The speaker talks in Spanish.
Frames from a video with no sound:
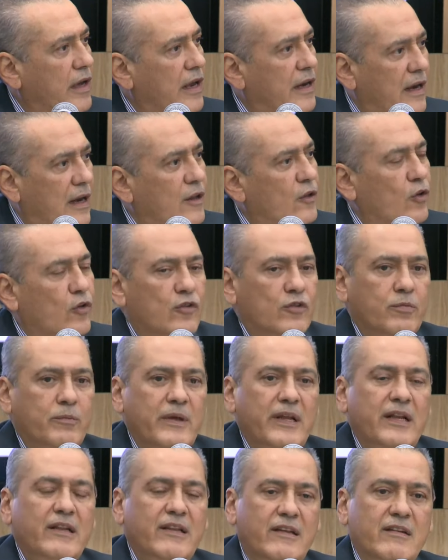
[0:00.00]
en el
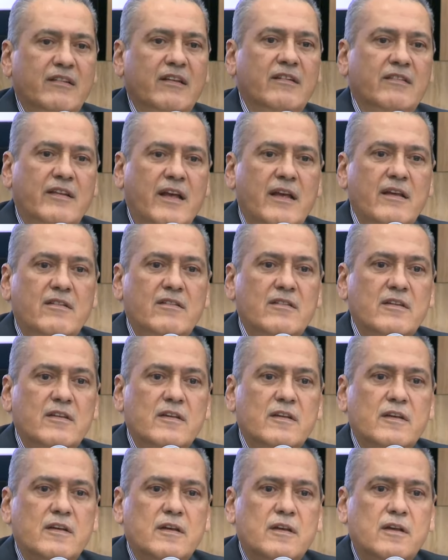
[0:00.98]

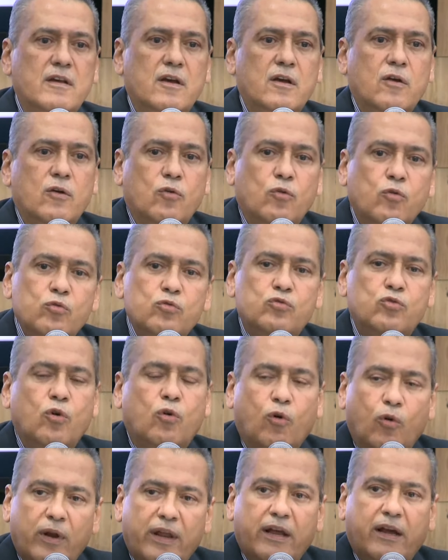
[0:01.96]
2016,
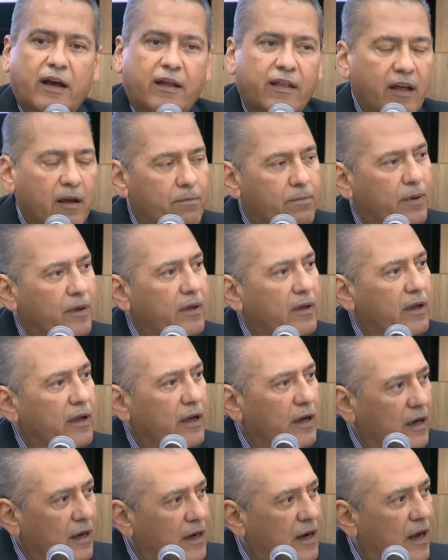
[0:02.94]
junto con ICADEP
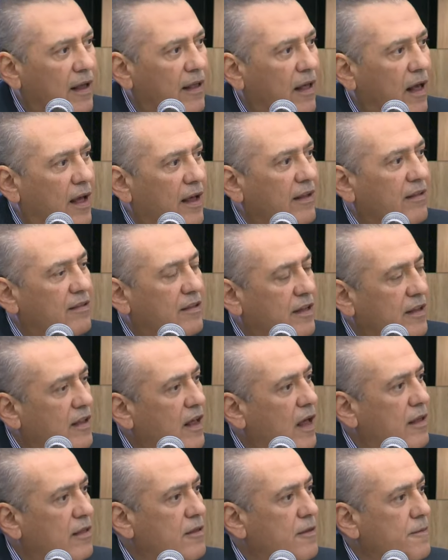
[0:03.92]
en cada
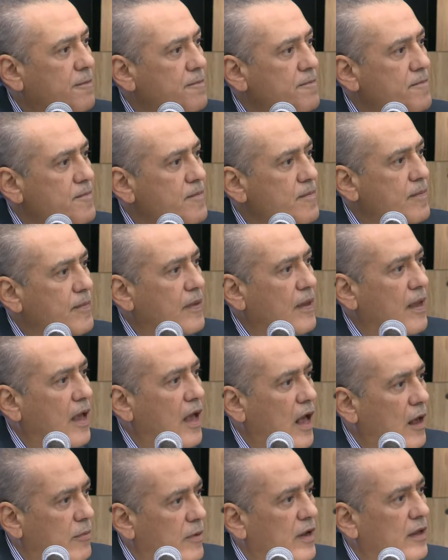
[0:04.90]
entidad,
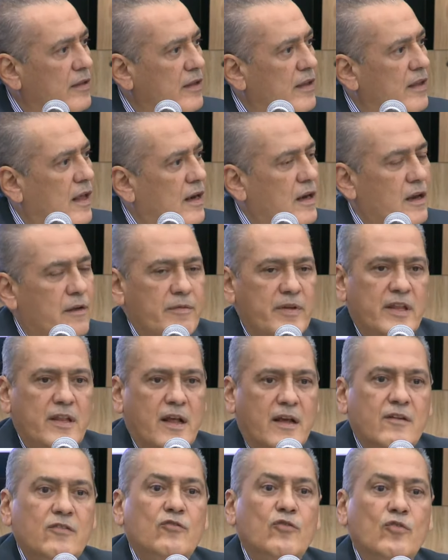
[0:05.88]
habrán de darle
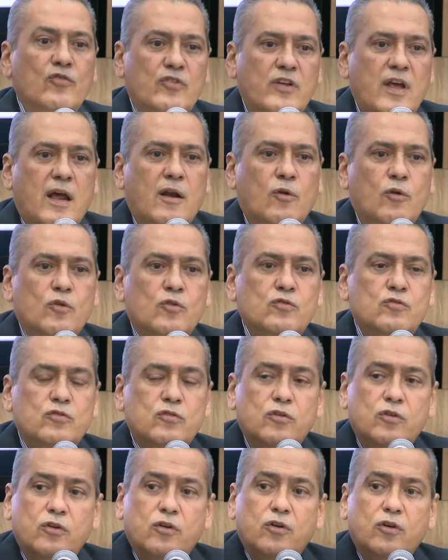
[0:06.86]
vida a estos
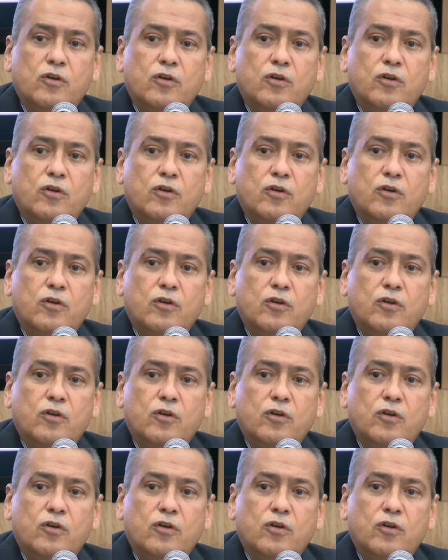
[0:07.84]
diálogos